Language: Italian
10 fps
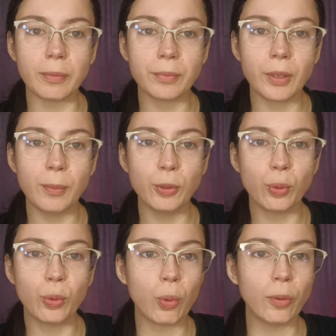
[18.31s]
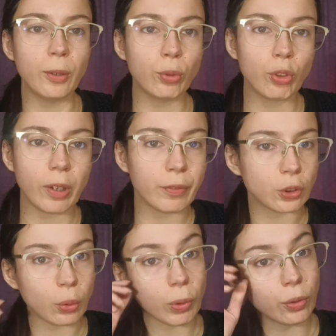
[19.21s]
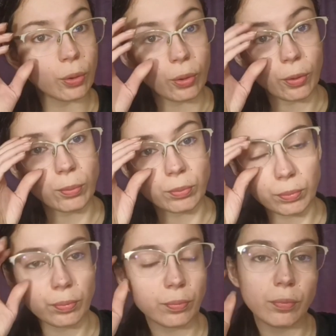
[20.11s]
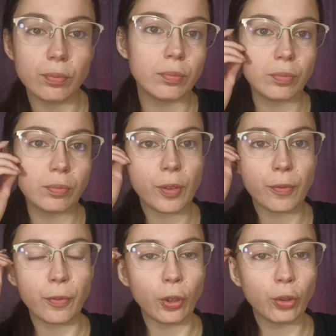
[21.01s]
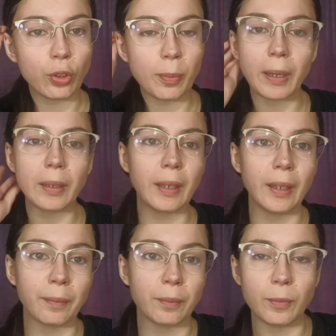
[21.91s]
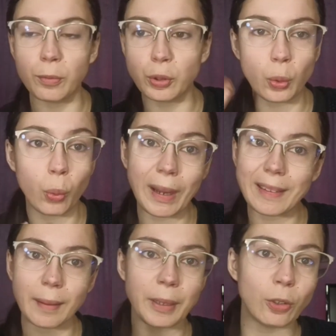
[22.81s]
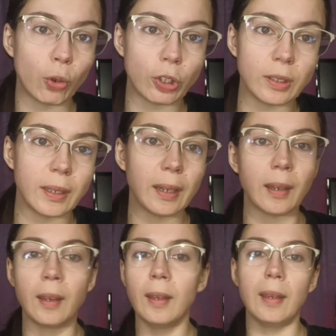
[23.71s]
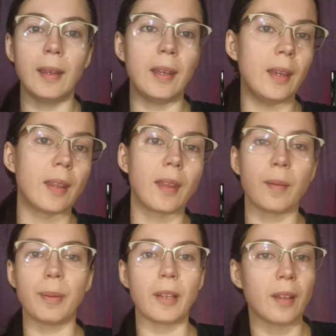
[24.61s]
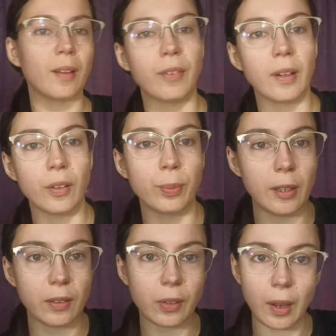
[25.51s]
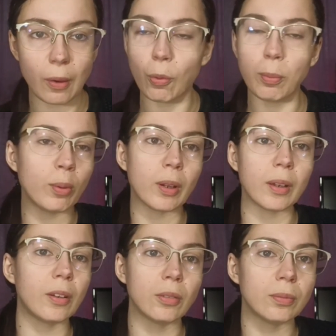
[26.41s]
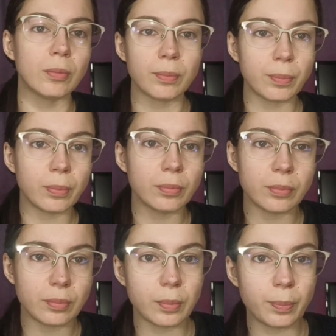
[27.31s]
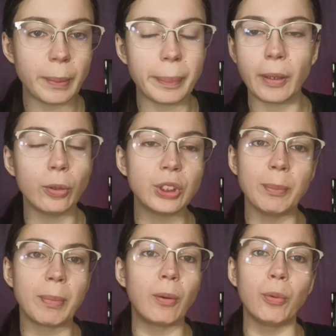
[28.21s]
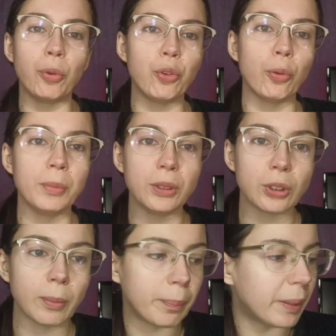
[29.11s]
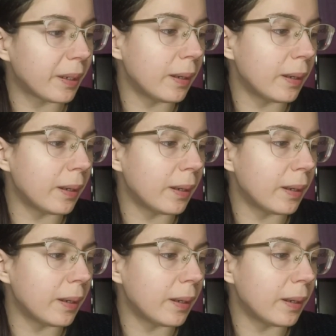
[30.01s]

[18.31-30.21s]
Il mio trucco quello veloce che faccio quando mm, voglio sembrare mm, struccata ma in ordine e andare per andare a fare la spesa oppure mm, per, per non sembrare uno zombie, insomma, per,